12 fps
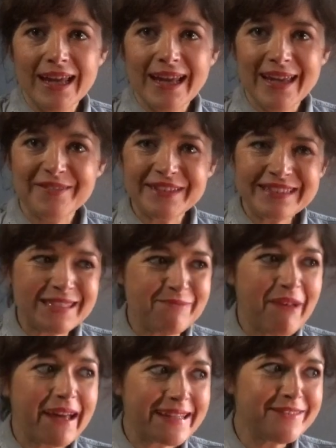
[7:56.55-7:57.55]
Et en fait, ce qui
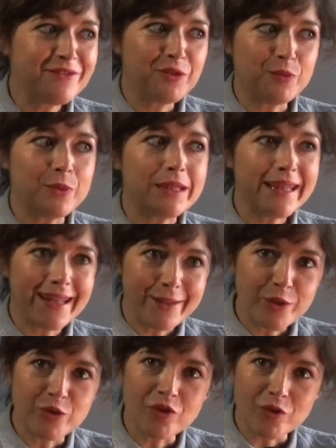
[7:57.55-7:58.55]
m'arrive depuis
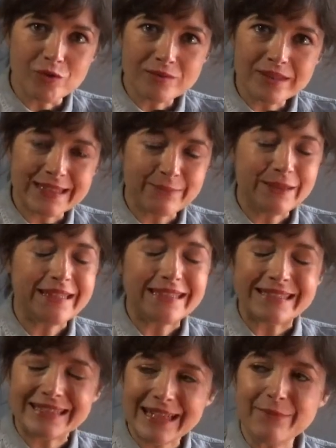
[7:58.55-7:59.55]
quelques temps et qui ne m'était
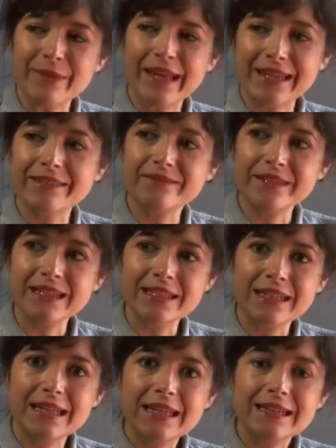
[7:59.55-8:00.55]
jamais arrivé,
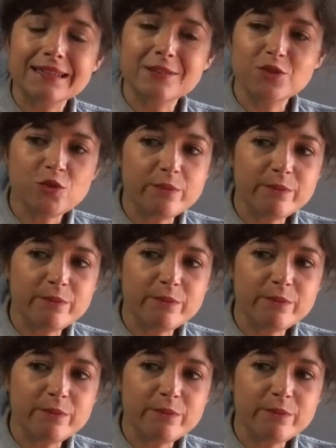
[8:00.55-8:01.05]
c'est que je suis